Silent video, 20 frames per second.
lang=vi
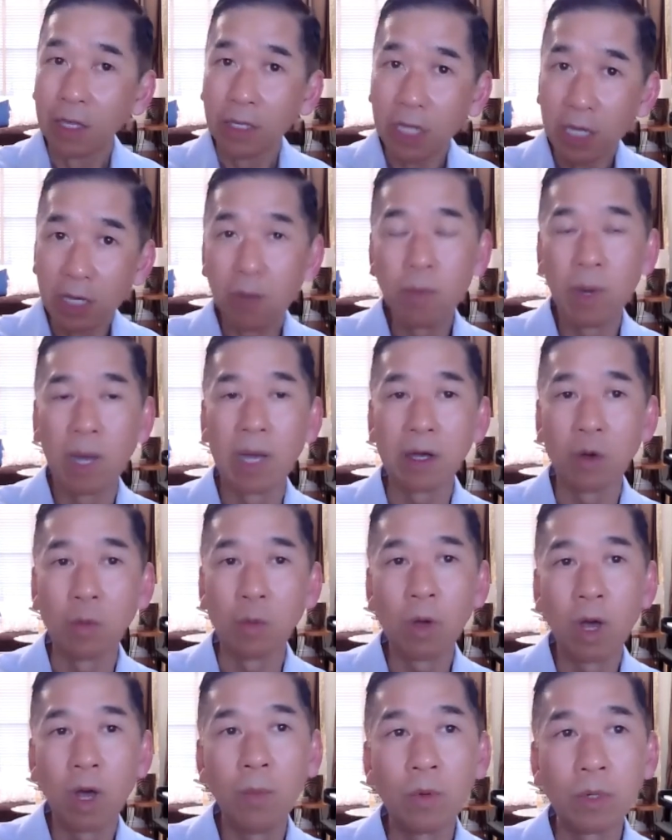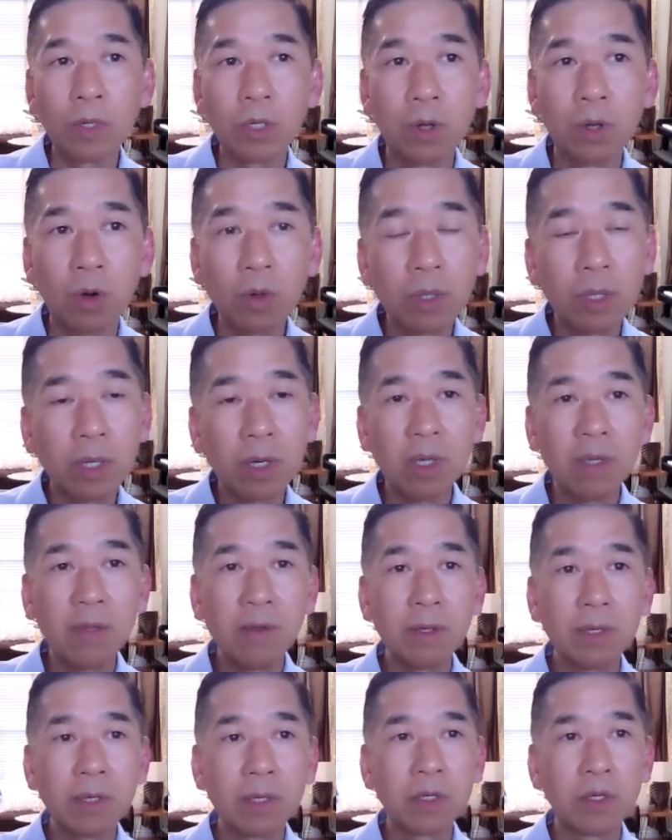Nhưng mà cũng có một số
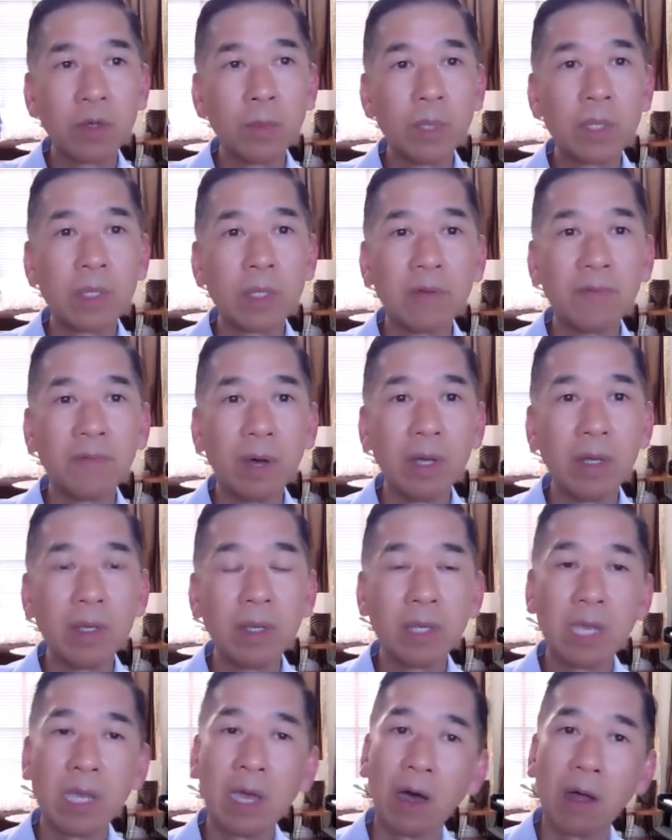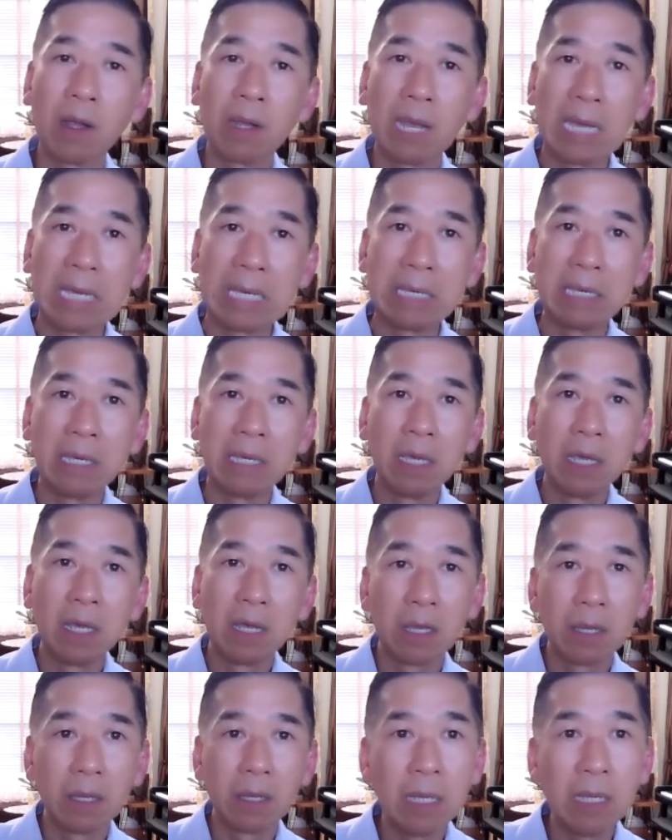tới Jimmy tư vấn thì họ lại
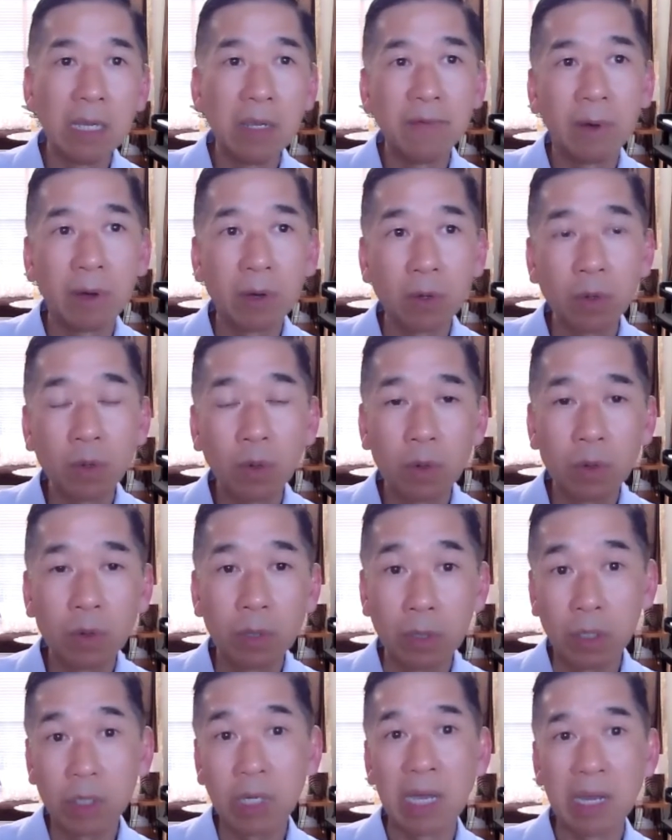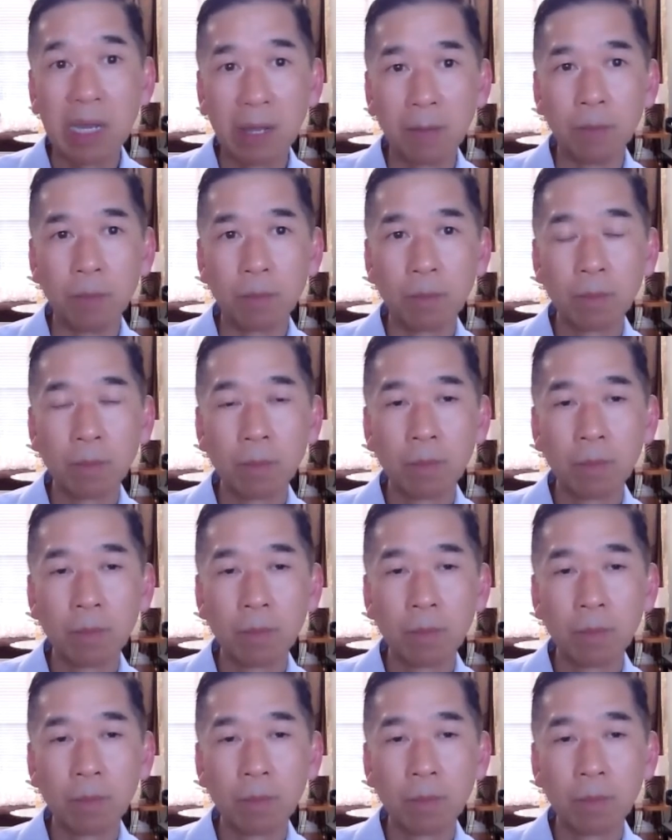đi vào cái con đường sai lầm,